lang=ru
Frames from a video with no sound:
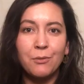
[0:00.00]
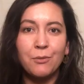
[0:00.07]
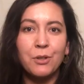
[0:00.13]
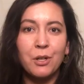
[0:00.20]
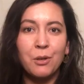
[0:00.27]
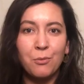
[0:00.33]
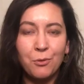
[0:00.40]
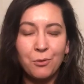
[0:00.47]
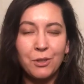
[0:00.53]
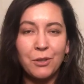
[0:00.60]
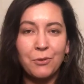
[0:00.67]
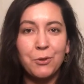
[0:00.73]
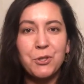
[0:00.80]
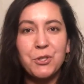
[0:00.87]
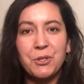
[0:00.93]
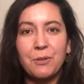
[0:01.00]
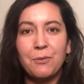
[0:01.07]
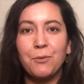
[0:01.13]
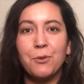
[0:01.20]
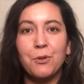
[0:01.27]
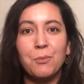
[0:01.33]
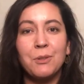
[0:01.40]
в Крыму на
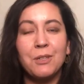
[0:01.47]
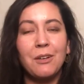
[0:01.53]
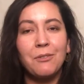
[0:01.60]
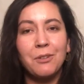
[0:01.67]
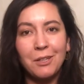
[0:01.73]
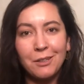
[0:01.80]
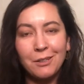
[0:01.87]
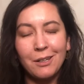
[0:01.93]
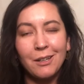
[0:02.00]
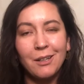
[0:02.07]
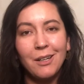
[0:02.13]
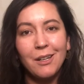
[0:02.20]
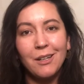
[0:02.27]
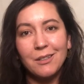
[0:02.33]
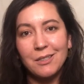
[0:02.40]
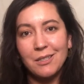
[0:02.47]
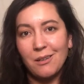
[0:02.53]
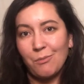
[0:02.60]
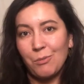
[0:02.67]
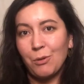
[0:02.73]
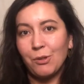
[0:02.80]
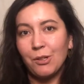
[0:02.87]
творческом форуме Таврида,
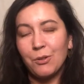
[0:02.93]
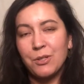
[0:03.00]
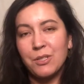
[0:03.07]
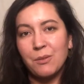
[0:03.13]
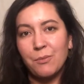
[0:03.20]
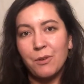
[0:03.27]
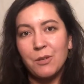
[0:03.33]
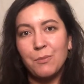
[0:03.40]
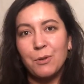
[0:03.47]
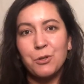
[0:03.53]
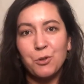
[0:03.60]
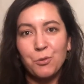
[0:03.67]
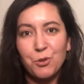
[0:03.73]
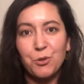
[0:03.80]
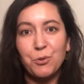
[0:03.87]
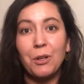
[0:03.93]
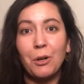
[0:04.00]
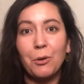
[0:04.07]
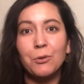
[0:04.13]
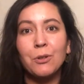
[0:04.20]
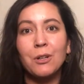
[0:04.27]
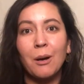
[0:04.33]
где мне удалось собрать большую
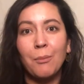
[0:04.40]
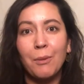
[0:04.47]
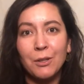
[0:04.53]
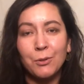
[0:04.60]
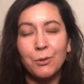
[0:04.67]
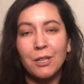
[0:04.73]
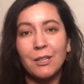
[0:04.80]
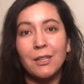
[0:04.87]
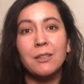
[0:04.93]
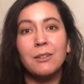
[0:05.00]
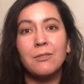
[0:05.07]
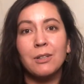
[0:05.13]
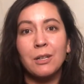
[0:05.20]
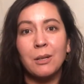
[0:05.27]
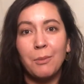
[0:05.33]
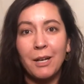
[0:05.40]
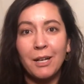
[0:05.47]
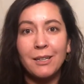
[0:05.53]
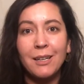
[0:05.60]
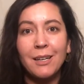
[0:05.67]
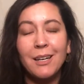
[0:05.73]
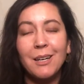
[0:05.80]
международную команду талантливых
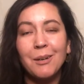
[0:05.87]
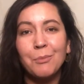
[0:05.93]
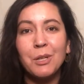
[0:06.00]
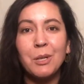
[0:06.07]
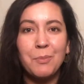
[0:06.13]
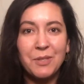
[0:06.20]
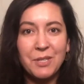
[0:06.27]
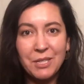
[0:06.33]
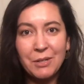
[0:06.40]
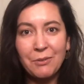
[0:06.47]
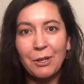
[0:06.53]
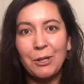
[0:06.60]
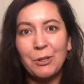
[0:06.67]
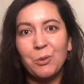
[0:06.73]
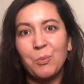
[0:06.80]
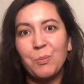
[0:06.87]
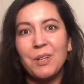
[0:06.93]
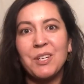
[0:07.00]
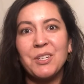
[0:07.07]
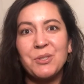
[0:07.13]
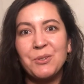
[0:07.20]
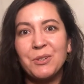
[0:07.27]
ребят. Мы репетировали эту
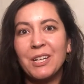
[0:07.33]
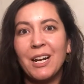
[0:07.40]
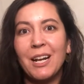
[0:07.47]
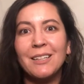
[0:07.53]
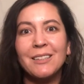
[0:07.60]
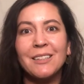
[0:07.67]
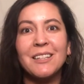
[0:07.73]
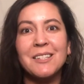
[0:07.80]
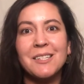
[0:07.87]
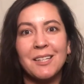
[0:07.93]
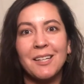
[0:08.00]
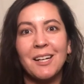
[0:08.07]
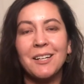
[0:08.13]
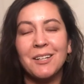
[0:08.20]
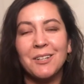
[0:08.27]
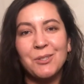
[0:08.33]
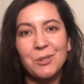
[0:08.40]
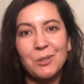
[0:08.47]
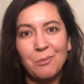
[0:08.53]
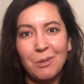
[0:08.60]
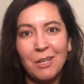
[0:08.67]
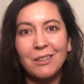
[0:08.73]
песню, играли на национальных
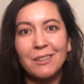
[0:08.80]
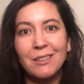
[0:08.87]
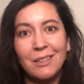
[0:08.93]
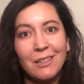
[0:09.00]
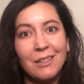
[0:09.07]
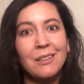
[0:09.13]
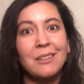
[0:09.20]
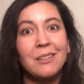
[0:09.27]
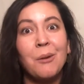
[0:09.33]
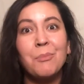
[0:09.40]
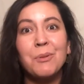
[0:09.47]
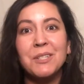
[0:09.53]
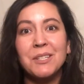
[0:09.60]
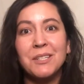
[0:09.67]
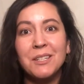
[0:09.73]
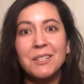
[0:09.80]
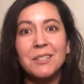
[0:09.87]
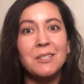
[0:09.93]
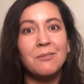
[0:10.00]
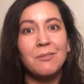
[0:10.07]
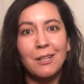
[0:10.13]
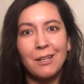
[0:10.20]
инструментах, и к нам
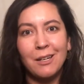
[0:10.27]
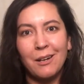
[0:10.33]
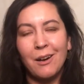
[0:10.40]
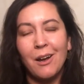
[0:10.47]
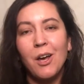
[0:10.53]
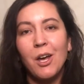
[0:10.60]
присоединился Валера.